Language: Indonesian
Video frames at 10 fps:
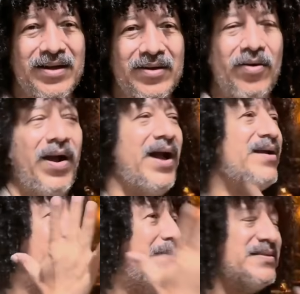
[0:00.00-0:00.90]
kok
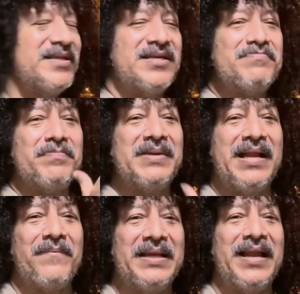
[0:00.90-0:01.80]
agama jadi
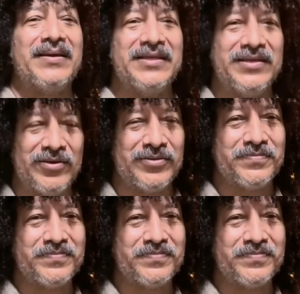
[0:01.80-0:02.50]
memilah-milah gini loh.